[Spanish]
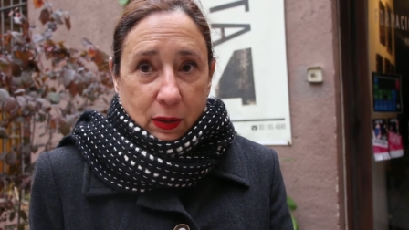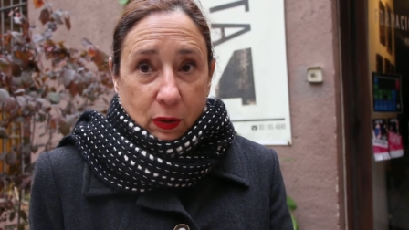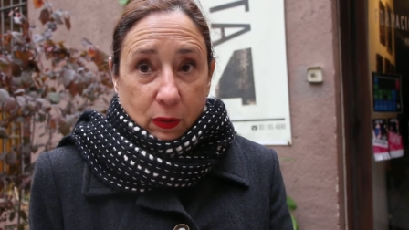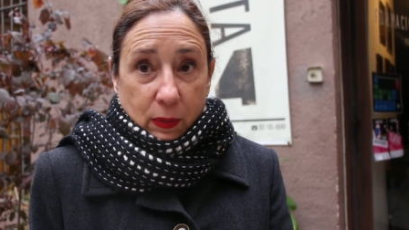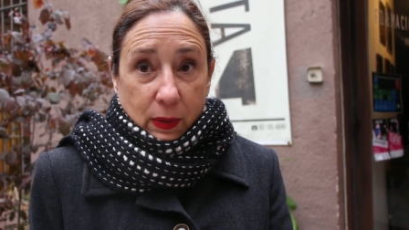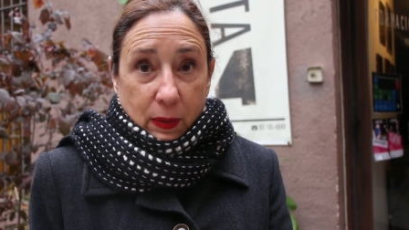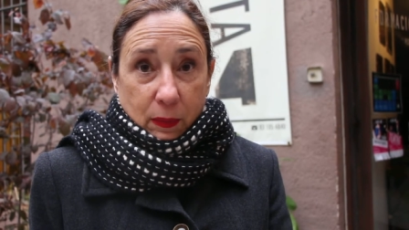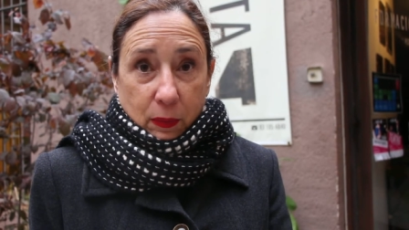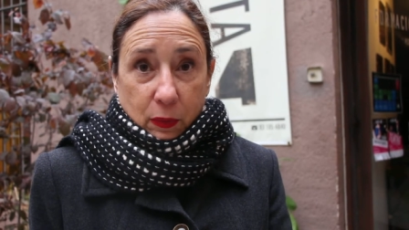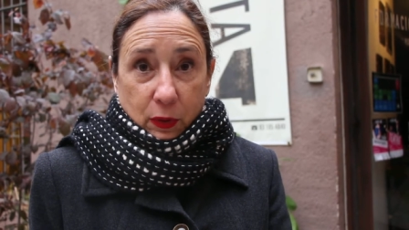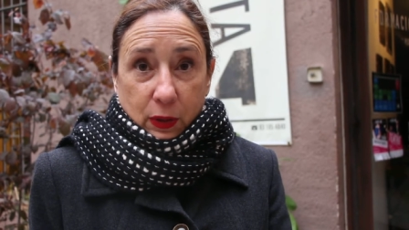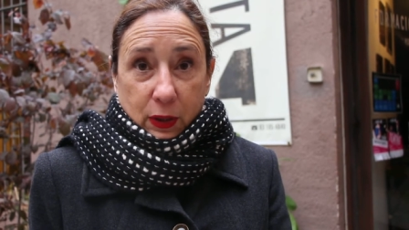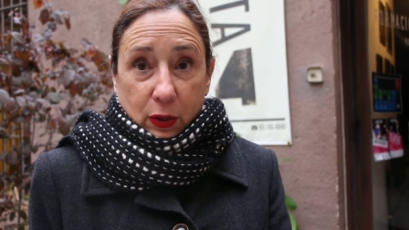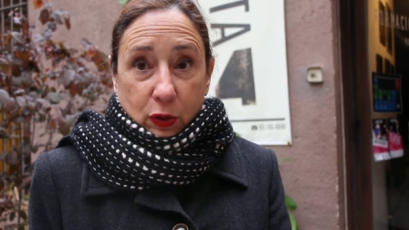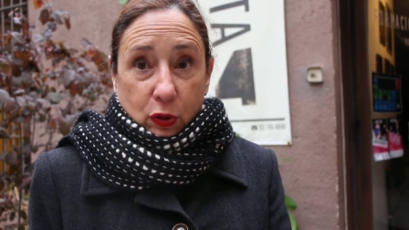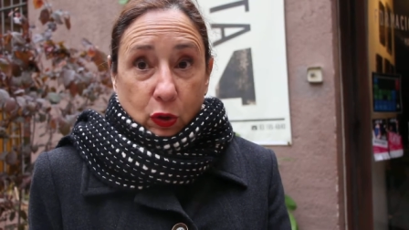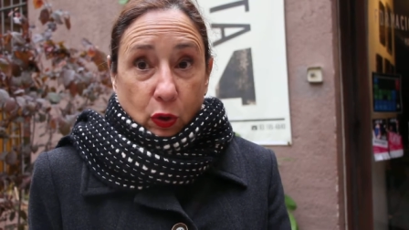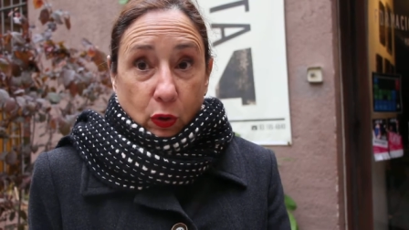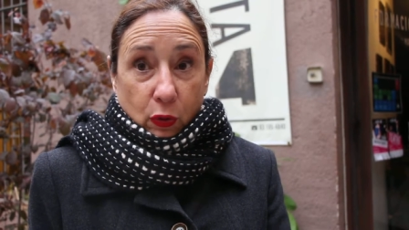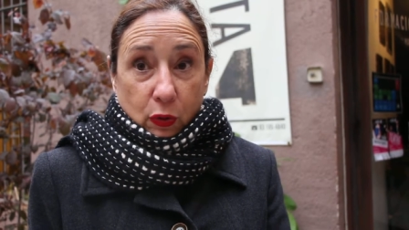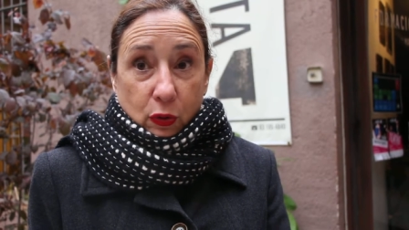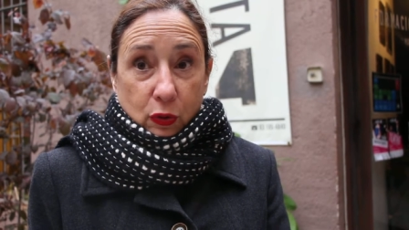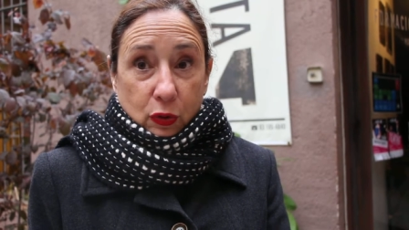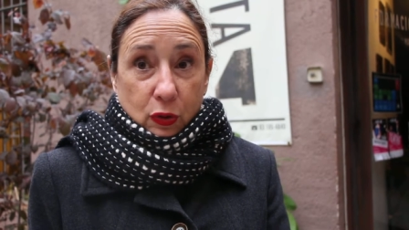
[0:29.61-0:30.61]
obra porque
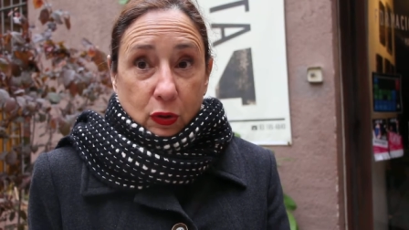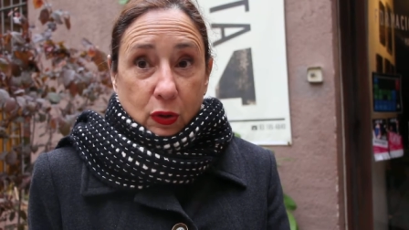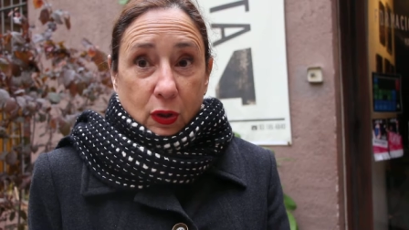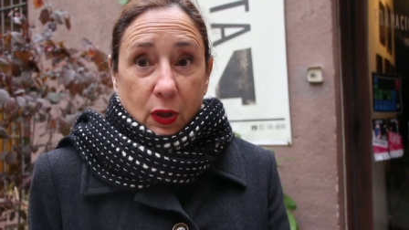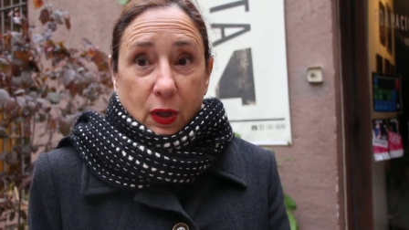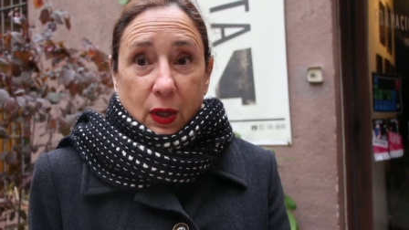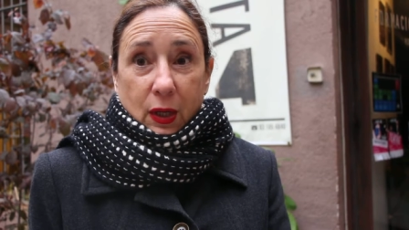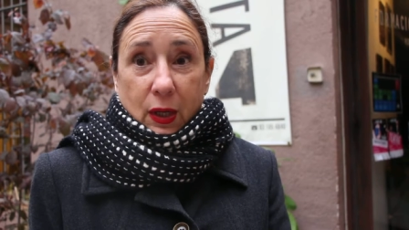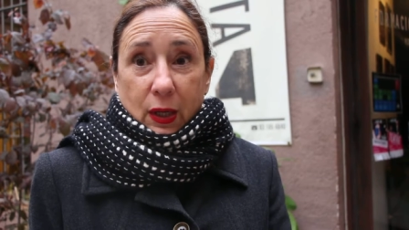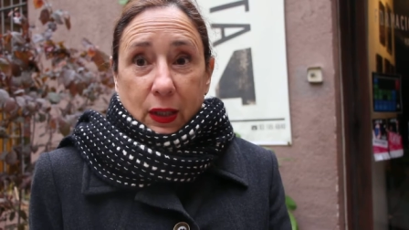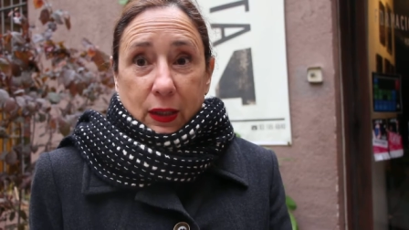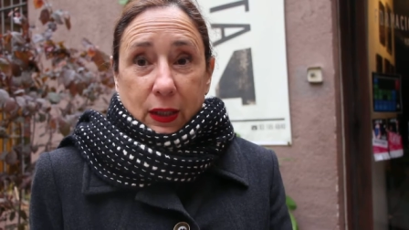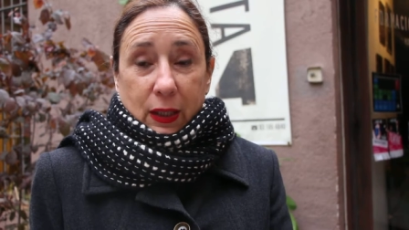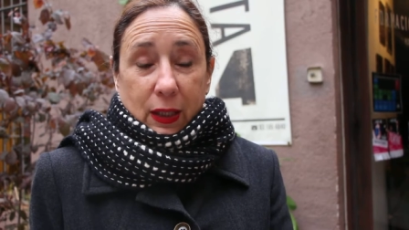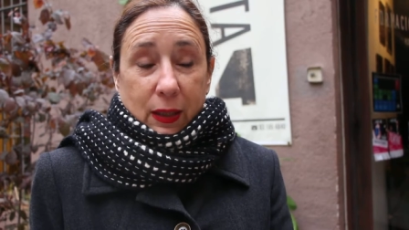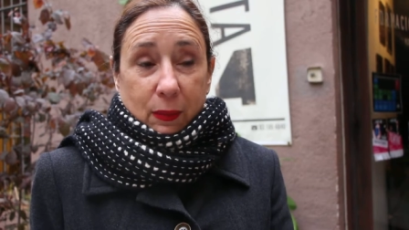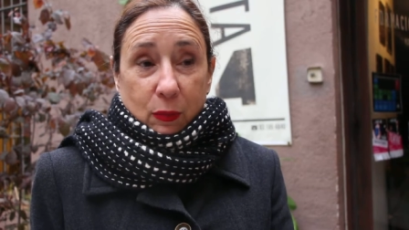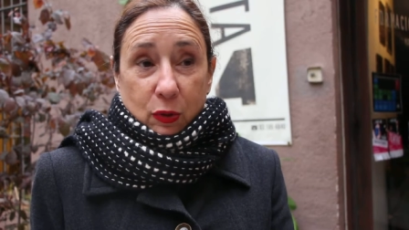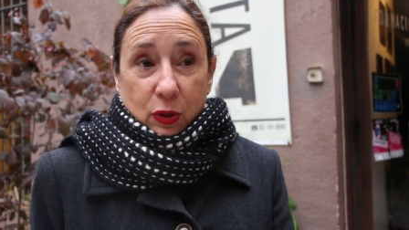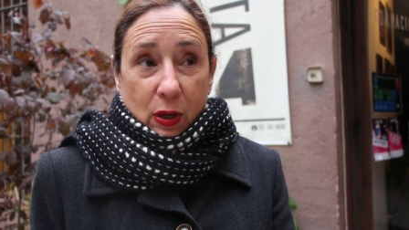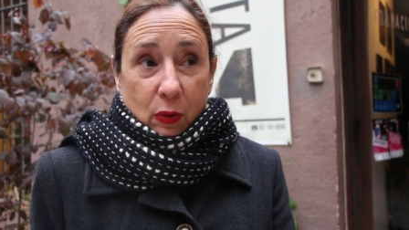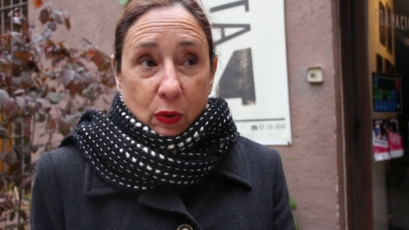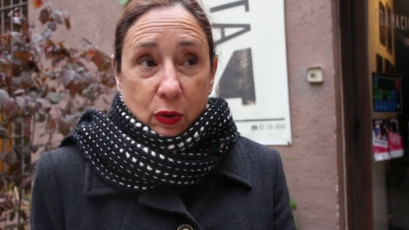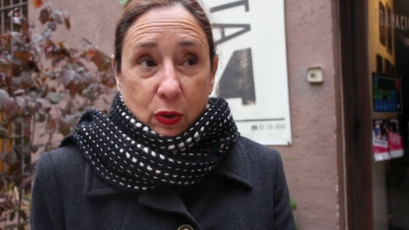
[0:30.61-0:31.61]
todos
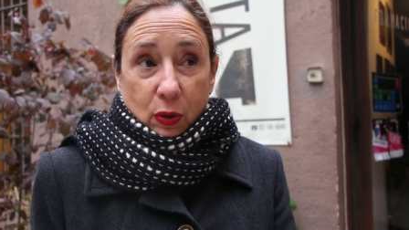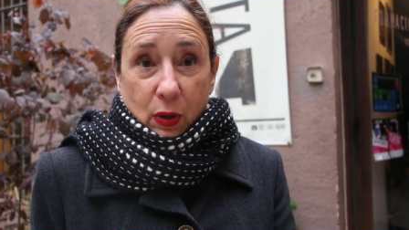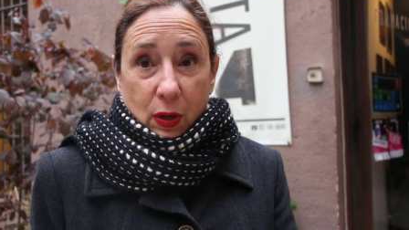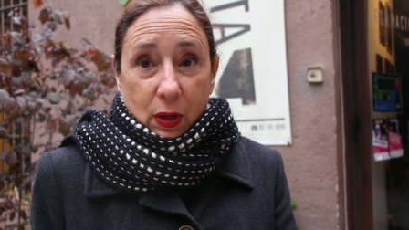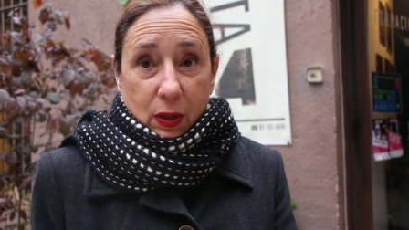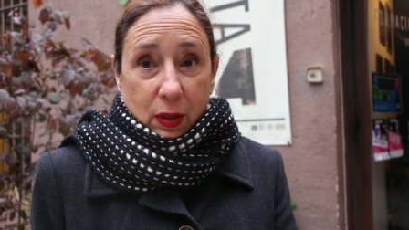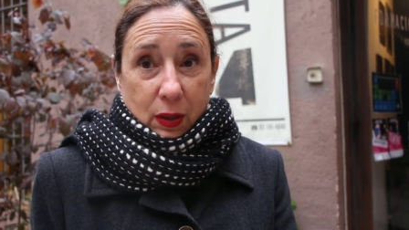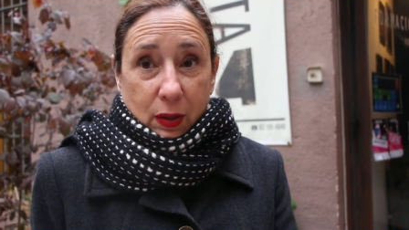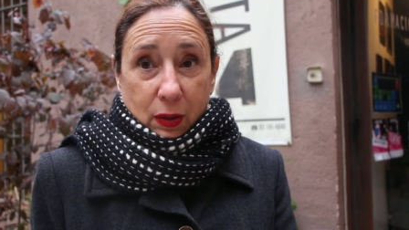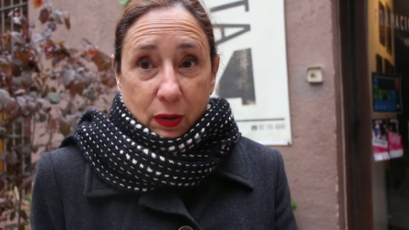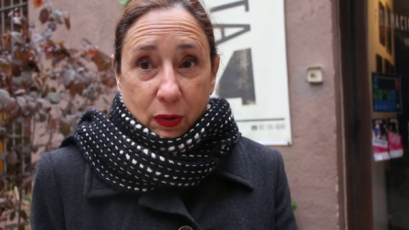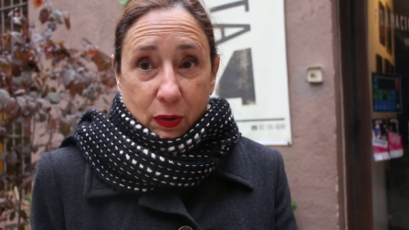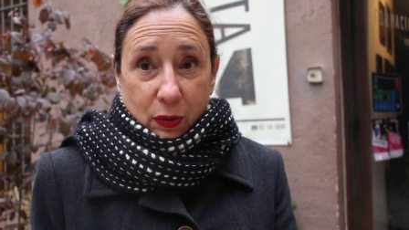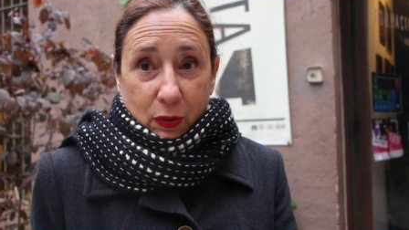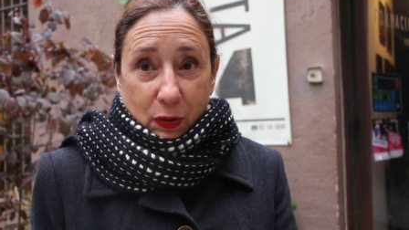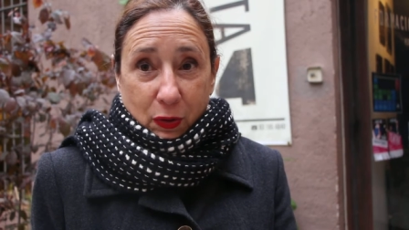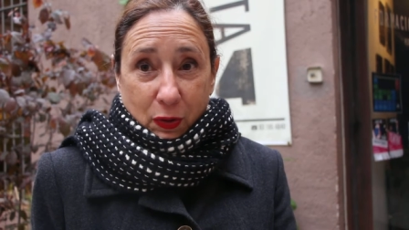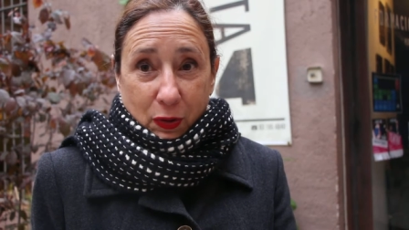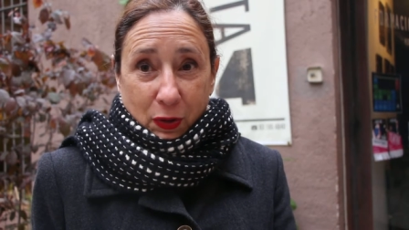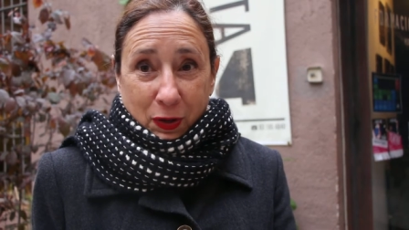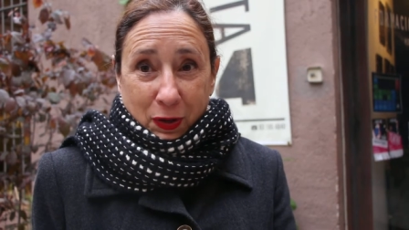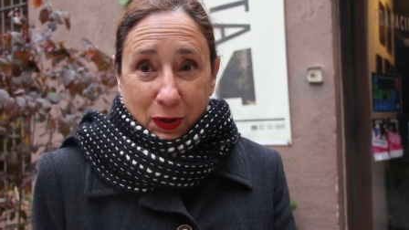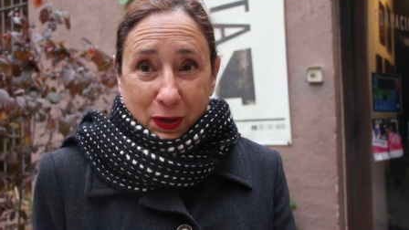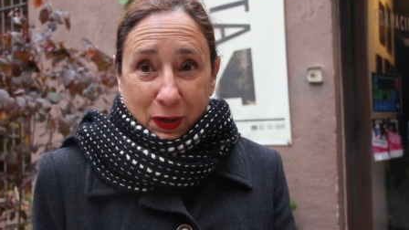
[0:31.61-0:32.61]
tenemos a nuestro alrededor